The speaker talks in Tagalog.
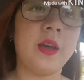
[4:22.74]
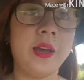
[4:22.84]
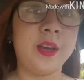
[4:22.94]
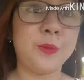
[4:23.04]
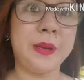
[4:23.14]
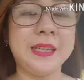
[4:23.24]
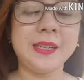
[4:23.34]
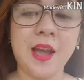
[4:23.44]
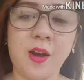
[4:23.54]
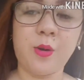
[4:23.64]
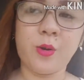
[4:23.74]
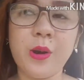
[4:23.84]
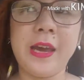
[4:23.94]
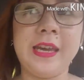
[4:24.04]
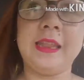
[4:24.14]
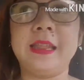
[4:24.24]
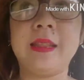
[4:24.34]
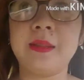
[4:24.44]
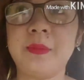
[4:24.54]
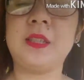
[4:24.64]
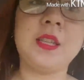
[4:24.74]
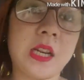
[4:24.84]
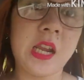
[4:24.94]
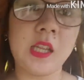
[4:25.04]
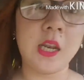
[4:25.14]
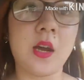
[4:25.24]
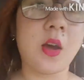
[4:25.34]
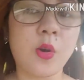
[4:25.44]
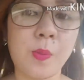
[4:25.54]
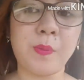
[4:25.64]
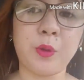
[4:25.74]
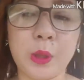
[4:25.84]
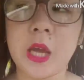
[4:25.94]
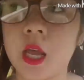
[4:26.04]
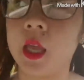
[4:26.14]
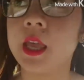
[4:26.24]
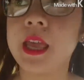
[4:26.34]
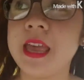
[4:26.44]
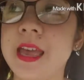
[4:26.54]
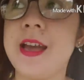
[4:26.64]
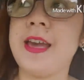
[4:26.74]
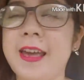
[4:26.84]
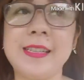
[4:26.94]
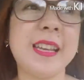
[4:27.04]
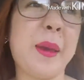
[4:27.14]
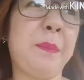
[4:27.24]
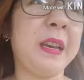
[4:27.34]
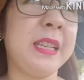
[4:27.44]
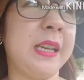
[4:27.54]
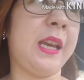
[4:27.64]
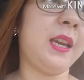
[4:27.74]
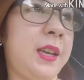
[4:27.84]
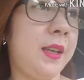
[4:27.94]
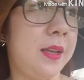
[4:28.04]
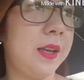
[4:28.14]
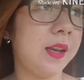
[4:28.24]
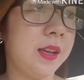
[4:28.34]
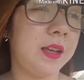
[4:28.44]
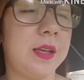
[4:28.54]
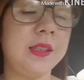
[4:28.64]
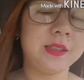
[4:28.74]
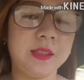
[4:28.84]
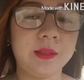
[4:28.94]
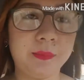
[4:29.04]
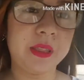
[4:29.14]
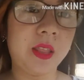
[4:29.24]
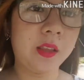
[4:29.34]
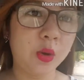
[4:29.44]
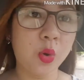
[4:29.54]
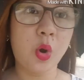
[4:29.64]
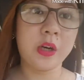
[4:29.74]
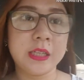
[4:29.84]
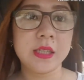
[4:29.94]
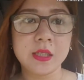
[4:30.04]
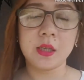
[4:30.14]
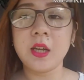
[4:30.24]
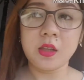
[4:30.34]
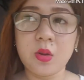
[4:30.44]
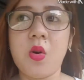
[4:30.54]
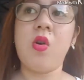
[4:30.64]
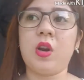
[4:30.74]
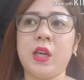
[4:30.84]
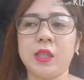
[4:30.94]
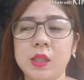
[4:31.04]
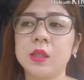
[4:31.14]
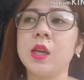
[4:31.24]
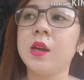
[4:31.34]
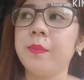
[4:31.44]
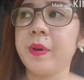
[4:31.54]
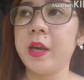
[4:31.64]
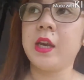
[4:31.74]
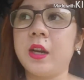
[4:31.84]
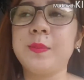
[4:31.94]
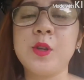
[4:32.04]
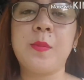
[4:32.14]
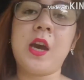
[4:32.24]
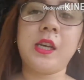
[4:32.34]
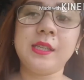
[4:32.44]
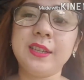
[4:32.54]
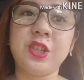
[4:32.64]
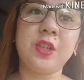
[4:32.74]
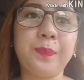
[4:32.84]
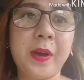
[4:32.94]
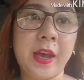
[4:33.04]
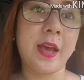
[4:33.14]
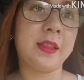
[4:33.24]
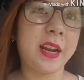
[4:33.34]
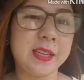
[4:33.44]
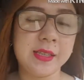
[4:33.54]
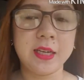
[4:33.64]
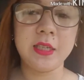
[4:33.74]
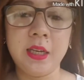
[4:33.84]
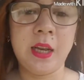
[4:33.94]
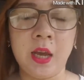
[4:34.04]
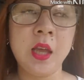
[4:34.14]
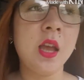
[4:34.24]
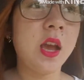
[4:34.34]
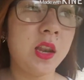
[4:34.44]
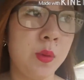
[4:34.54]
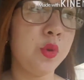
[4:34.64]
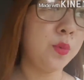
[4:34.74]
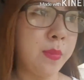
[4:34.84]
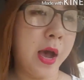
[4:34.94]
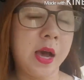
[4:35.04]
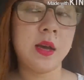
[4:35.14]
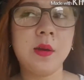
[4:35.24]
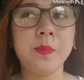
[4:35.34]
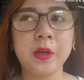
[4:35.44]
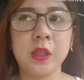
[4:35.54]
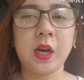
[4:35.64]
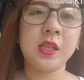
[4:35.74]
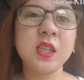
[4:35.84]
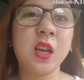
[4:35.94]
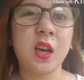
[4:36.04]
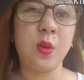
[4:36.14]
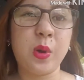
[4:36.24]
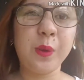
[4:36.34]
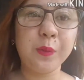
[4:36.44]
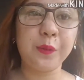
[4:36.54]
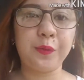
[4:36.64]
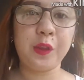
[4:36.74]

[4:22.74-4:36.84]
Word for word: Ayan, umalis na ako and magta-trike na lang ako papuntang SM kasi but yung oras, ganitong oras, mahirap sumakay sa jeep kaya tricycle na lang alam niyo ba, pag tricycle 150